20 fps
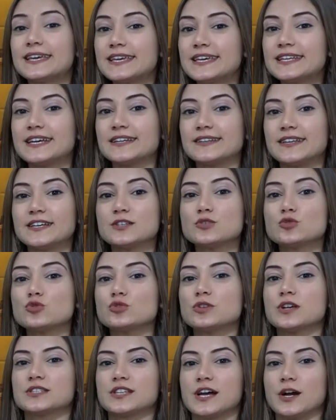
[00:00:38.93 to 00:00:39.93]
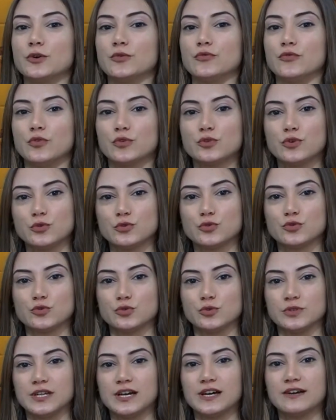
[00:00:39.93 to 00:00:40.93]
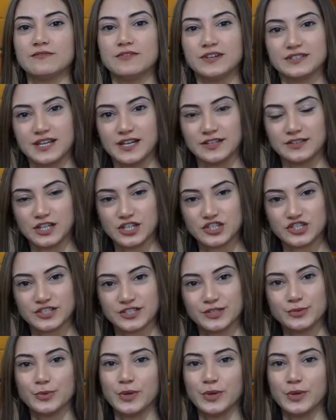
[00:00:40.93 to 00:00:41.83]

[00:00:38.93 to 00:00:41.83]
yine de su tasarrufu konusunda vatandaşları